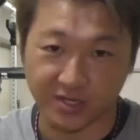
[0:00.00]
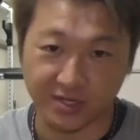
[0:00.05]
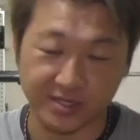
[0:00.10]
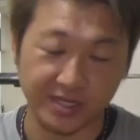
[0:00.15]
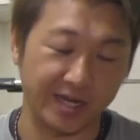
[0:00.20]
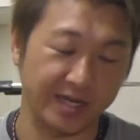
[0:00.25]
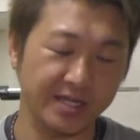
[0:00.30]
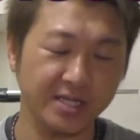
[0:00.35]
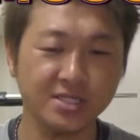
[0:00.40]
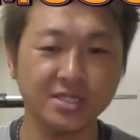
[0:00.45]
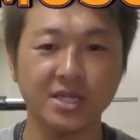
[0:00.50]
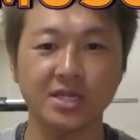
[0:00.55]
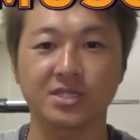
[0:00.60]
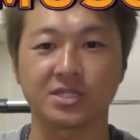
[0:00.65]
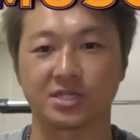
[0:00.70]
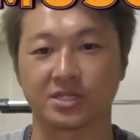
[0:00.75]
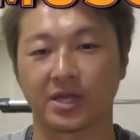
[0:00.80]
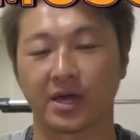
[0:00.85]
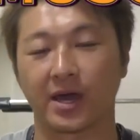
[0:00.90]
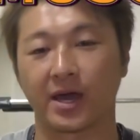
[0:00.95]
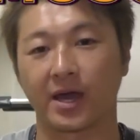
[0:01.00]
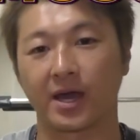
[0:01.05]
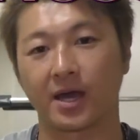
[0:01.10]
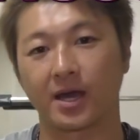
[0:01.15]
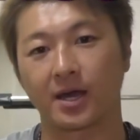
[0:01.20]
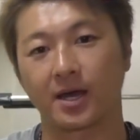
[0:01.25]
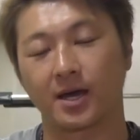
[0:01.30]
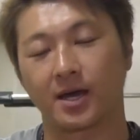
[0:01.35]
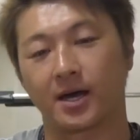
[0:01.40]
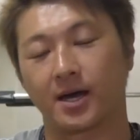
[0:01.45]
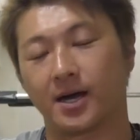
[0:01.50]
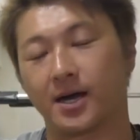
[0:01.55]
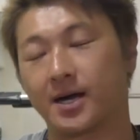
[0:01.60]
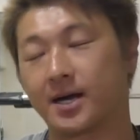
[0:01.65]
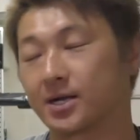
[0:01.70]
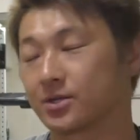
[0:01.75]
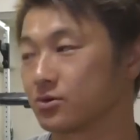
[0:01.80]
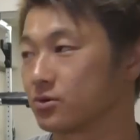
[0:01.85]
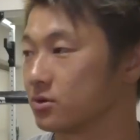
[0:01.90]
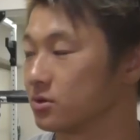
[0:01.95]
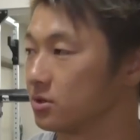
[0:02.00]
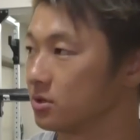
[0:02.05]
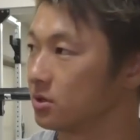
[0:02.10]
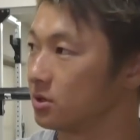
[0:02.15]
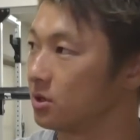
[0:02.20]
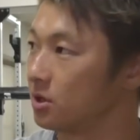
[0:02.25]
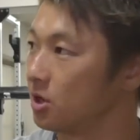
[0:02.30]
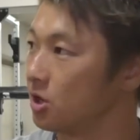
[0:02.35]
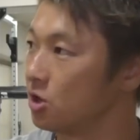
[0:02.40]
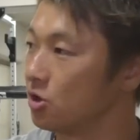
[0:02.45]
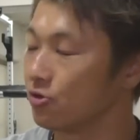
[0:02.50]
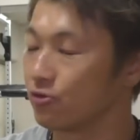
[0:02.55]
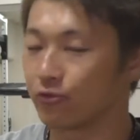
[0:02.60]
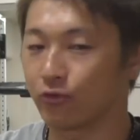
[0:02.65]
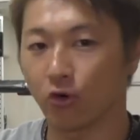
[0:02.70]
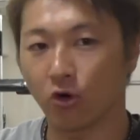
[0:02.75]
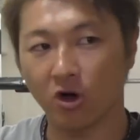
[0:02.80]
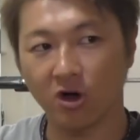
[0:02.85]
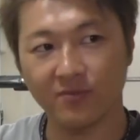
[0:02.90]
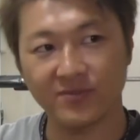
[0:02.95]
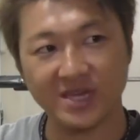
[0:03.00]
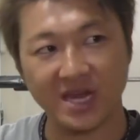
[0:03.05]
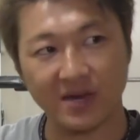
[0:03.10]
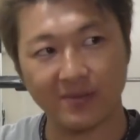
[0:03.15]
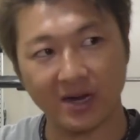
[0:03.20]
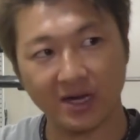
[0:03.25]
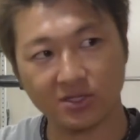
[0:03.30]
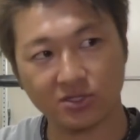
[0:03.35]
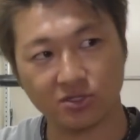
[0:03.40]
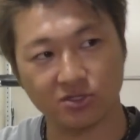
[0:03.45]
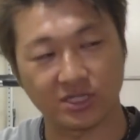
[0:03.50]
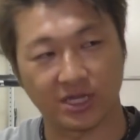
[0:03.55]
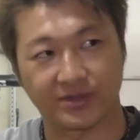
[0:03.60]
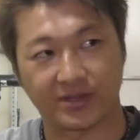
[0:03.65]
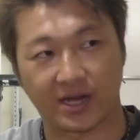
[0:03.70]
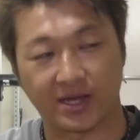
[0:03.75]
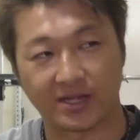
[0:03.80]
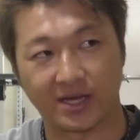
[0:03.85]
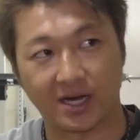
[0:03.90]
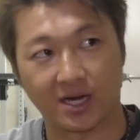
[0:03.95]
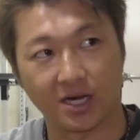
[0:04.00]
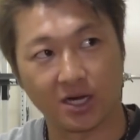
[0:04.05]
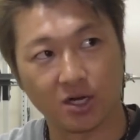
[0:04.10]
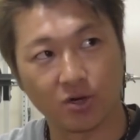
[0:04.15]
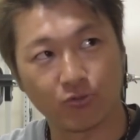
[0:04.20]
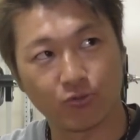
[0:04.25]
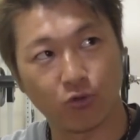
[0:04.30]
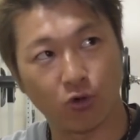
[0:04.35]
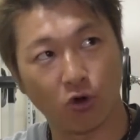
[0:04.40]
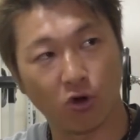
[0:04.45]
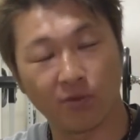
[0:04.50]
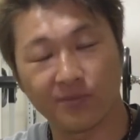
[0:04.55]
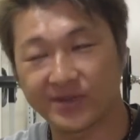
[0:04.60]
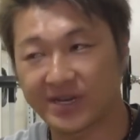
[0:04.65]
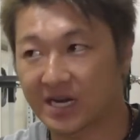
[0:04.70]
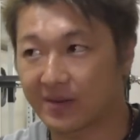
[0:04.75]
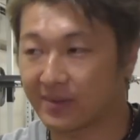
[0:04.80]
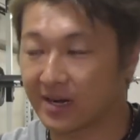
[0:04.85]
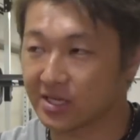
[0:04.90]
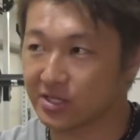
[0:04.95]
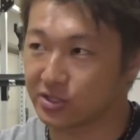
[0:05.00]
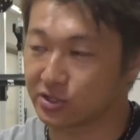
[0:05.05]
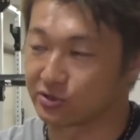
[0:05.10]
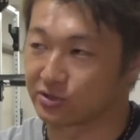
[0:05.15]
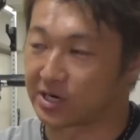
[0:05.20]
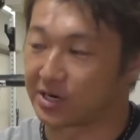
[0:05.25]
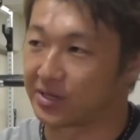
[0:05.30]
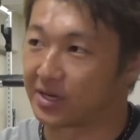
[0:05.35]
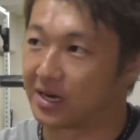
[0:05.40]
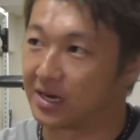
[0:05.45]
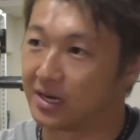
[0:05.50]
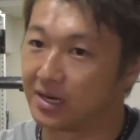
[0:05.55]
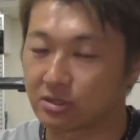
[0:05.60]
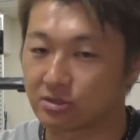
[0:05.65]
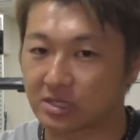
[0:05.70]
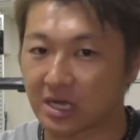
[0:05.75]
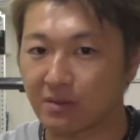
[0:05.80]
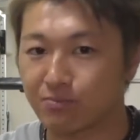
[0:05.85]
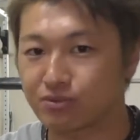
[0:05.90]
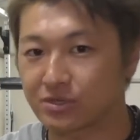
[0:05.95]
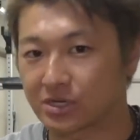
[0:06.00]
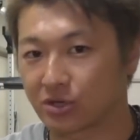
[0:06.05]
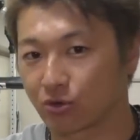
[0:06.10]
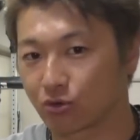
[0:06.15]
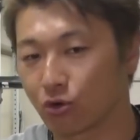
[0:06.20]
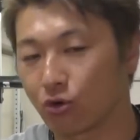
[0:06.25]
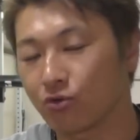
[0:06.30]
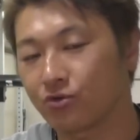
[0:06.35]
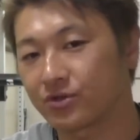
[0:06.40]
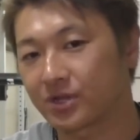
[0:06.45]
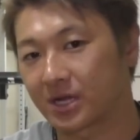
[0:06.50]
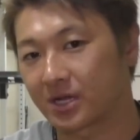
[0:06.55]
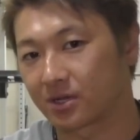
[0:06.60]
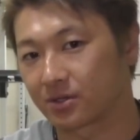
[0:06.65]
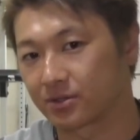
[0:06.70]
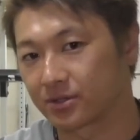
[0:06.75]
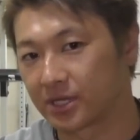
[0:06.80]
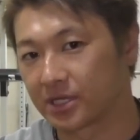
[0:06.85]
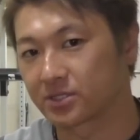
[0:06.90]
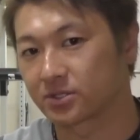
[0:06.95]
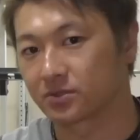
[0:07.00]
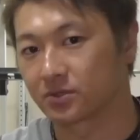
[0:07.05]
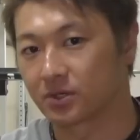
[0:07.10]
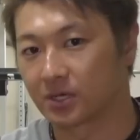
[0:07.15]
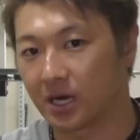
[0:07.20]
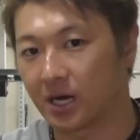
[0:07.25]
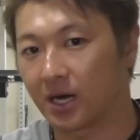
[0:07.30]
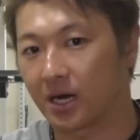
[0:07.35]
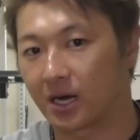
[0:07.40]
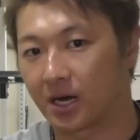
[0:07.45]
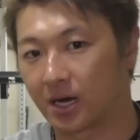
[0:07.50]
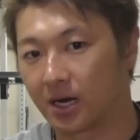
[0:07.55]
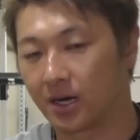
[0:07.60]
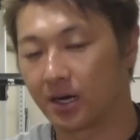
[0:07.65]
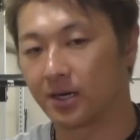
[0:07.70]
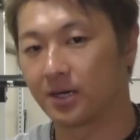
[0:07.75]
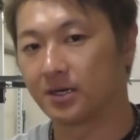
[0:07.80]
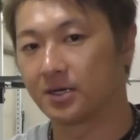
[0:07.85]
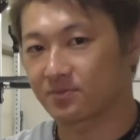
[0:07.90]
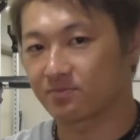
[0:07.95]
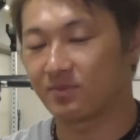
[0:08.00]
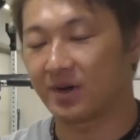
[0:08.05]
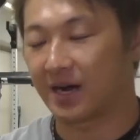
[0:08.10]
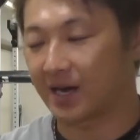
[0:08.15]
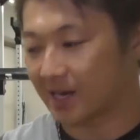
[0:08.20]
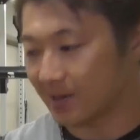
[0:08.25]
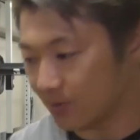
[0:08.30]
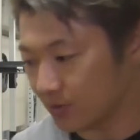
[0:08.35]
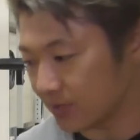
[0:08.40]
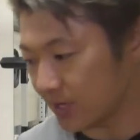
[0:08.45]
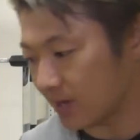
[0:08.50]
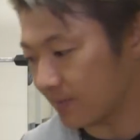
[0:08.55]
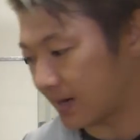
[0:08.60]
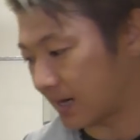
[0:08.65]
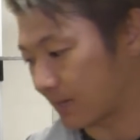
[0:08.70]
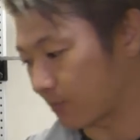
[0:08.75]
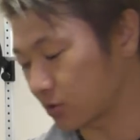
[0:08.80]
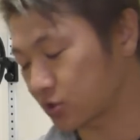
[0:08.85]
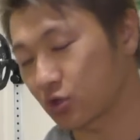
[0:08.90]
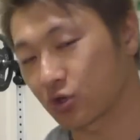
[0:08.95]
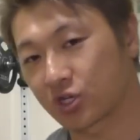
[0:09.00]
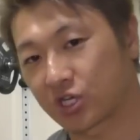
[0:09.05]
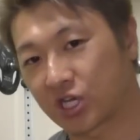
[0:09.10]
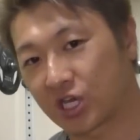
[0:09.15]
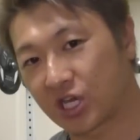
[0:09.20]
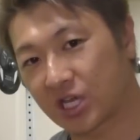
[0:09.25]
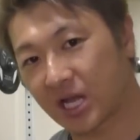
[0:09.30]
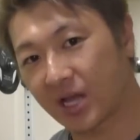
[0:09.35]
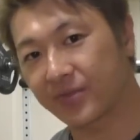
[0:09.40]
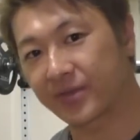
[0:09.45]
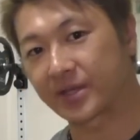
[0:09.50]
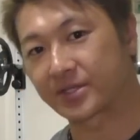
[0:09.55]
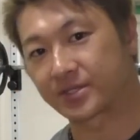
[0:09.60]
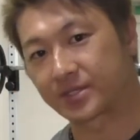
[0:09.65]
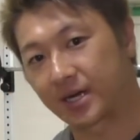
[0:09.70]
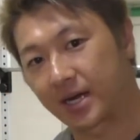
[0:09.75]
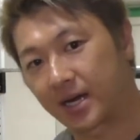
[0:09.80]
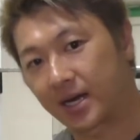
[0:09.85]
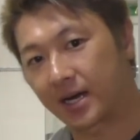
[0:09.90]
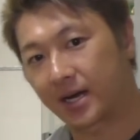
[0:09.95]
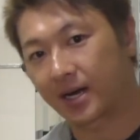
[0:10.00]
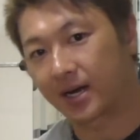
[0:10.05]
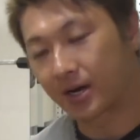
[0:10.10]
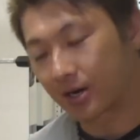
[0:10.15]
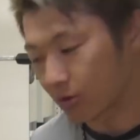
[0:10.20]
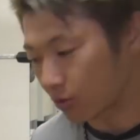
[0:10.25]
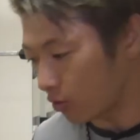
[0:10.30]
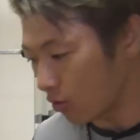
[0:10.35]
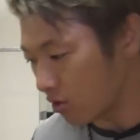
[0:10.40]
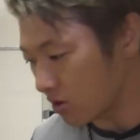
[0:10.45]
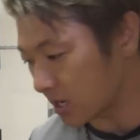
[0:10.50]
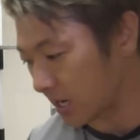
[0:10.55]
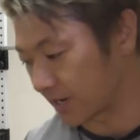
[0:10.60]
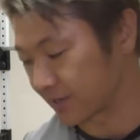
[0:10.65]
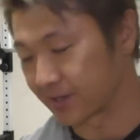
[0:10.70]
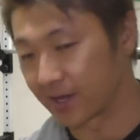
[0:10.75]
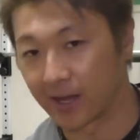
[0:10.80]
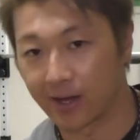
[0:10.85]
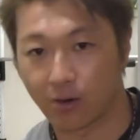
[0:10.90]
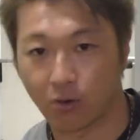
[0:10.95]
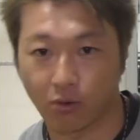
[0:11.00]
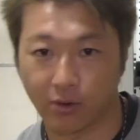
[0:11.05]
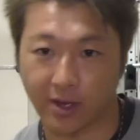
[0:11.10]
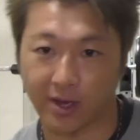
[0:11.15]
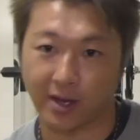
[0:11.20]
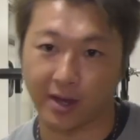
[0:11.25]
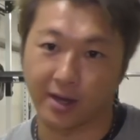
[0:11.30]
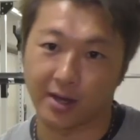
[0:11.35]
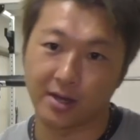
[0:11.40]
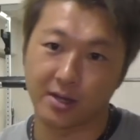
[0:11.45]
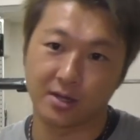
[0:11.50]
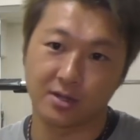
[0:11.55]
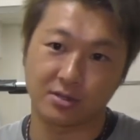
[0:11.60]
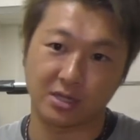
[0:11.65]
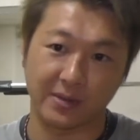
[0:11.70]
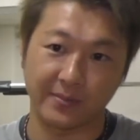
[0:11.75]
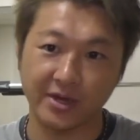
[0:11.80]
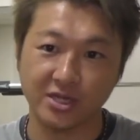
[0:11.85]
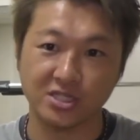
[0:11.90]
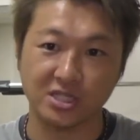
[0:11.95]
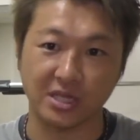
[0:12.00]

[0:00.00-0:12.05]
いや、以前にね、あのー、フォーミュラマッスルだったかな、フォーミュラマッスルかなっていうサプリを飲んだんですが、まあ、あれもね、まあもちろん聞いたんですが、今回ねこれ試